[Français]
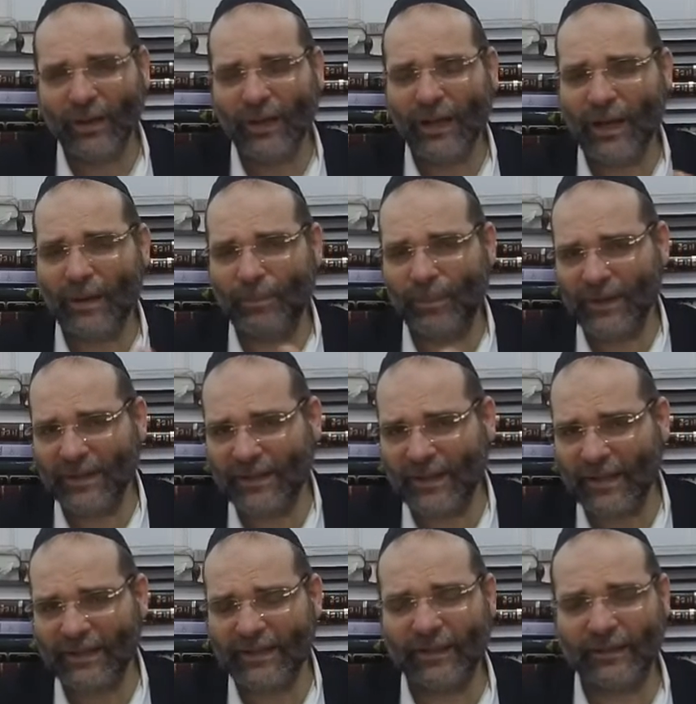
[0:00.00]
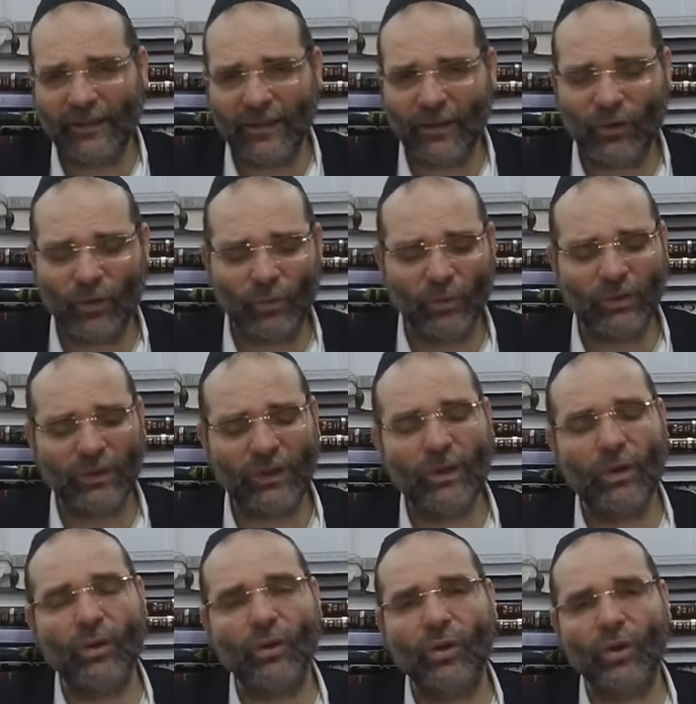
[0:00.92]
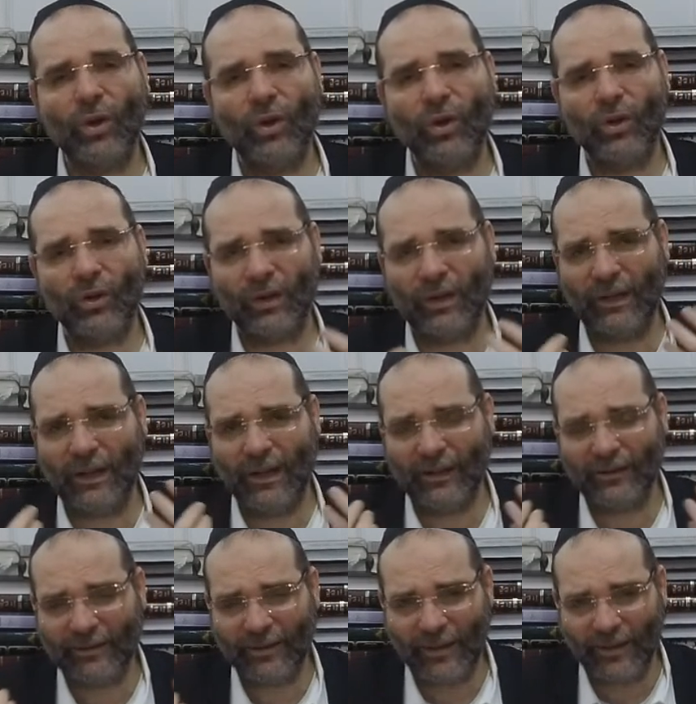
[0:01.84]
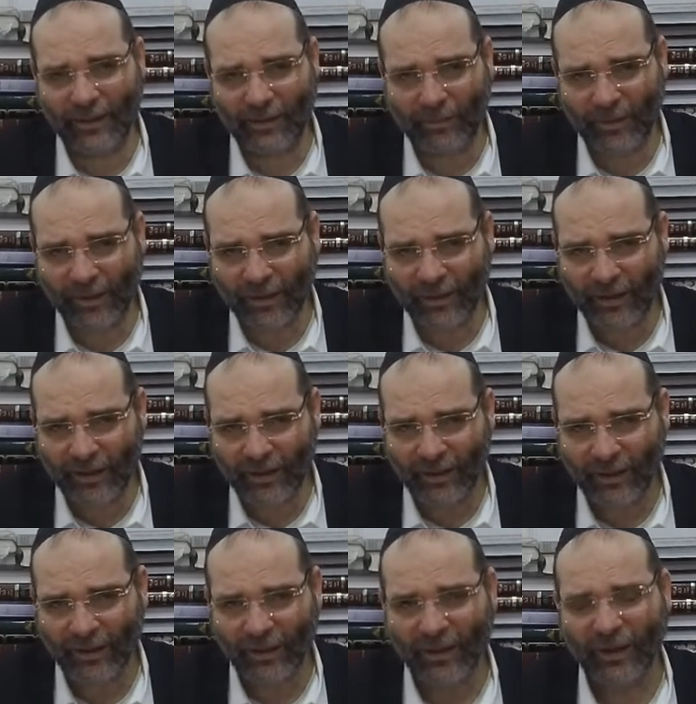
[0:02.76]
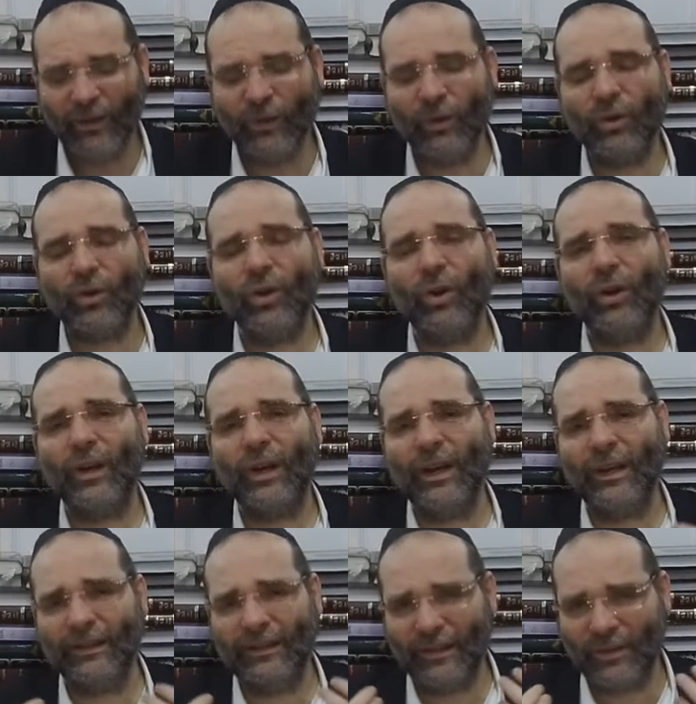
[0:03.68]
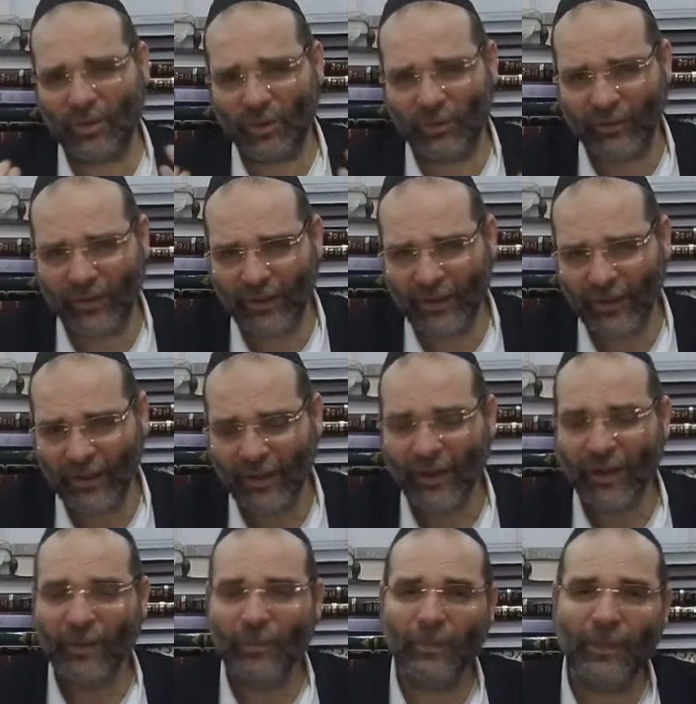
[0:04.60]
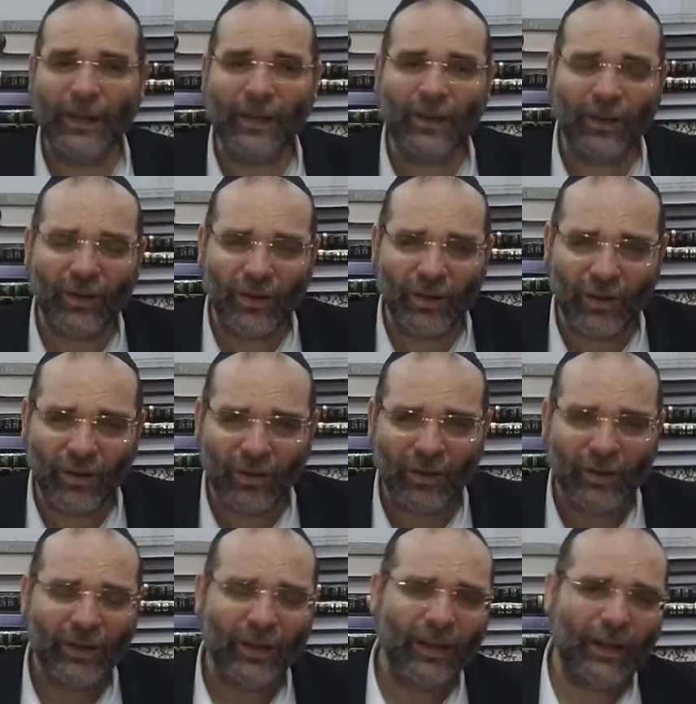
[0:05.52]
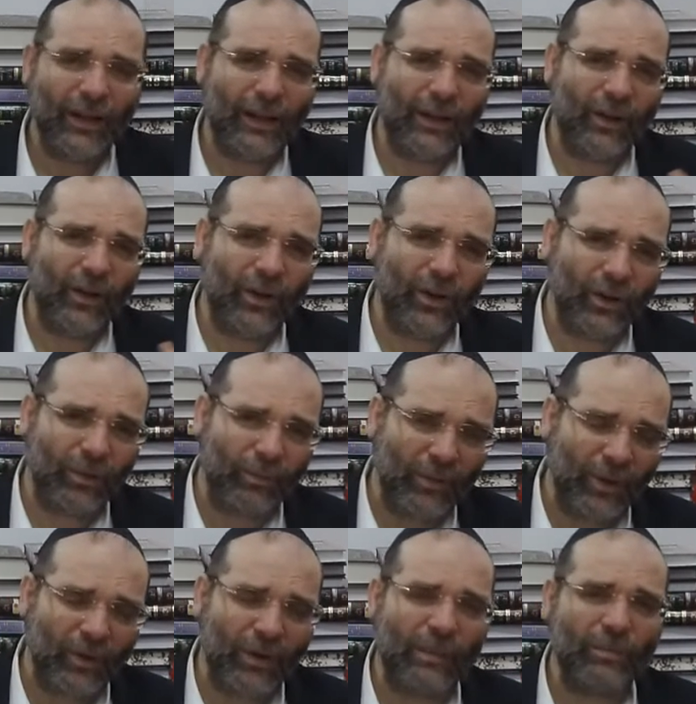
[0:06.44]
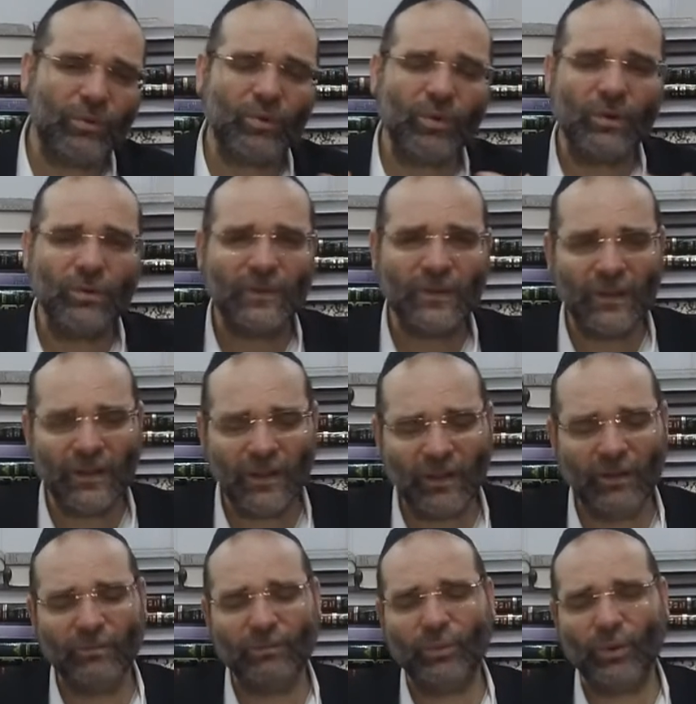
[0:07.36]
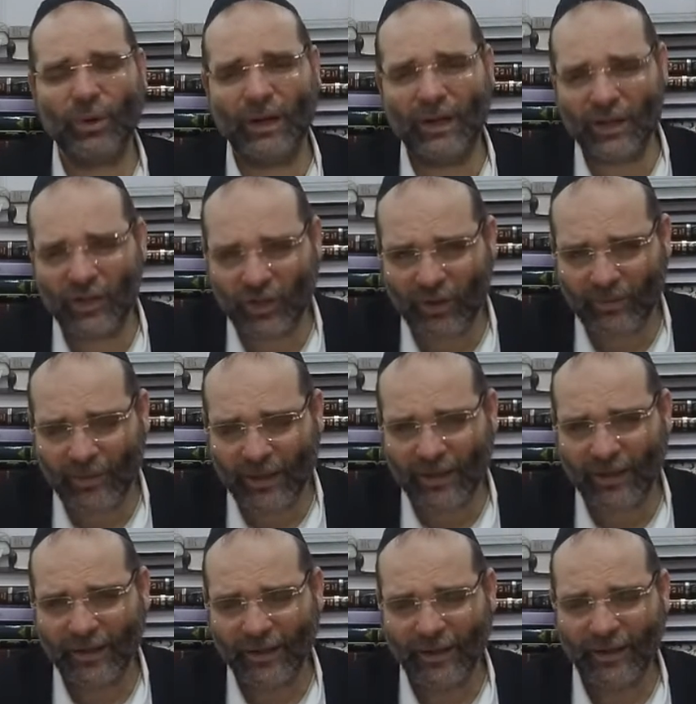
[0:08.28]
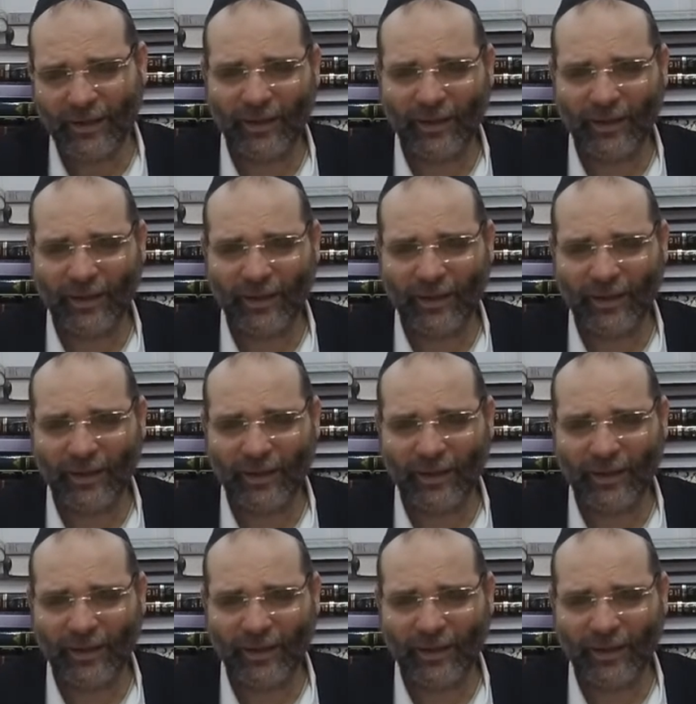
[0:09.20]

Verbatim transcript: À ça c'était, comme on dit, le corps, il a été libéré, le corps a été sauvé. Maintenant, alors, mais on a besoin aussi pour la neshama.